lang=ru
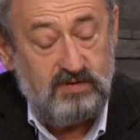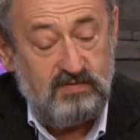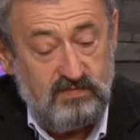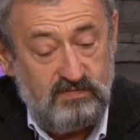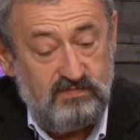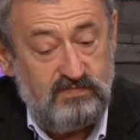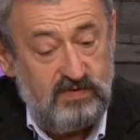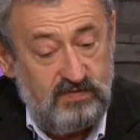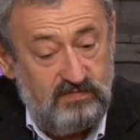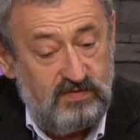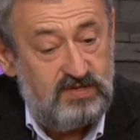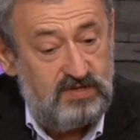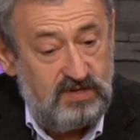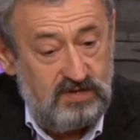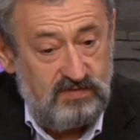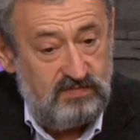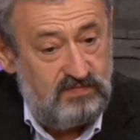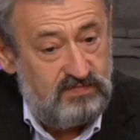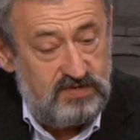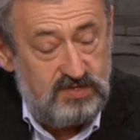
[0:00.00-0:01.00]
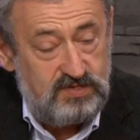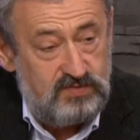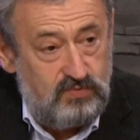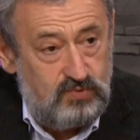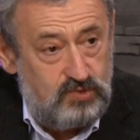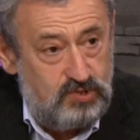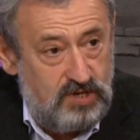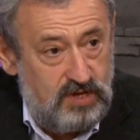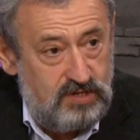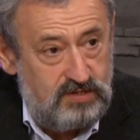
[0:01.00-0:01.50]
Выводы все
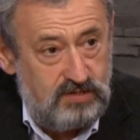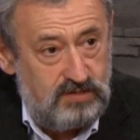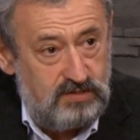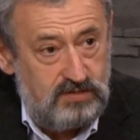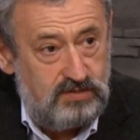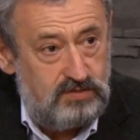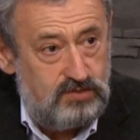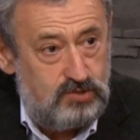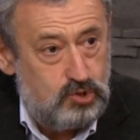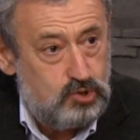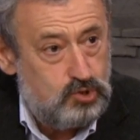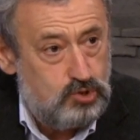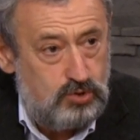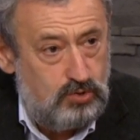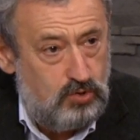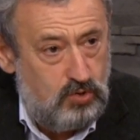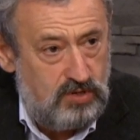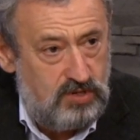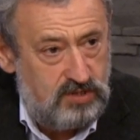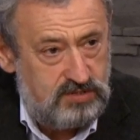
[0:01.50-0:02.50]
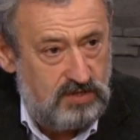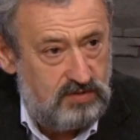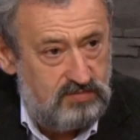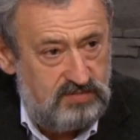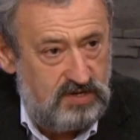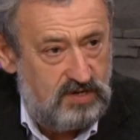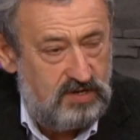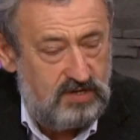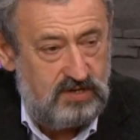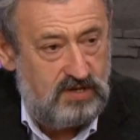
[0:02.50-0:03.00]
звучат тяжело, на самом
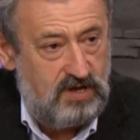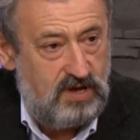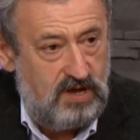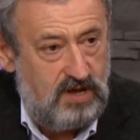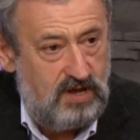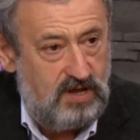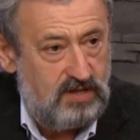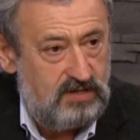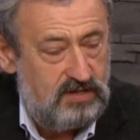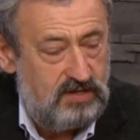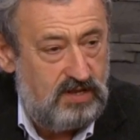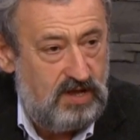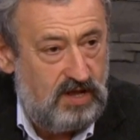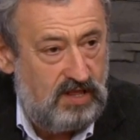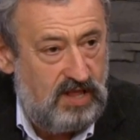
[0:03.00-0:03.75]
деле, для, для